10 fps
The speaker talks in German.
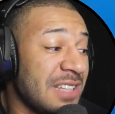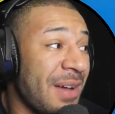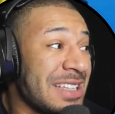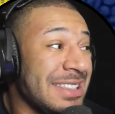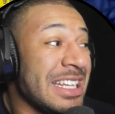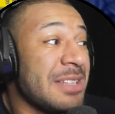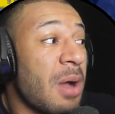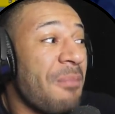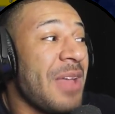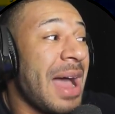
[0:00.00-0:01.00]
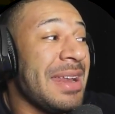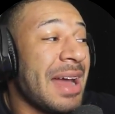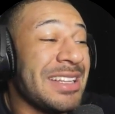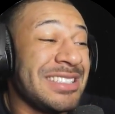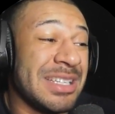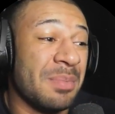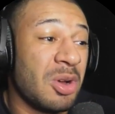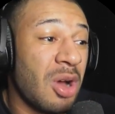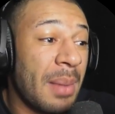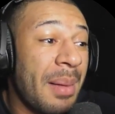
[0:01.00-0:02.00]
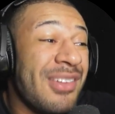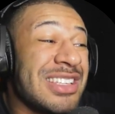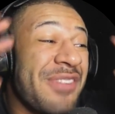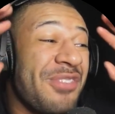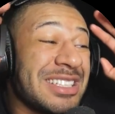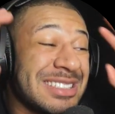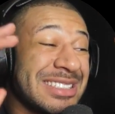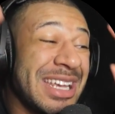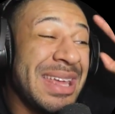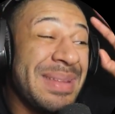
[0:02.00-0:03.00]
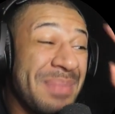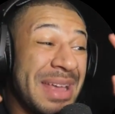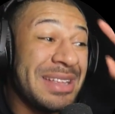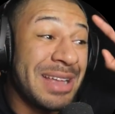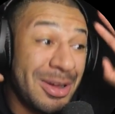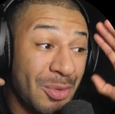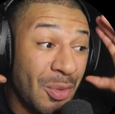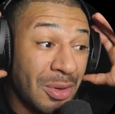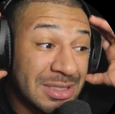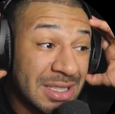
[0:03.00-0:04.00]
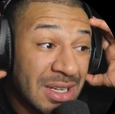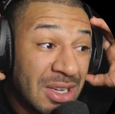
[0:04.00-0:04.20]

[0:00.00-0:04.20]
Ich weiß nicht ob wir einen einzigen bekommen, aber wir sind fast zehn Meter groß.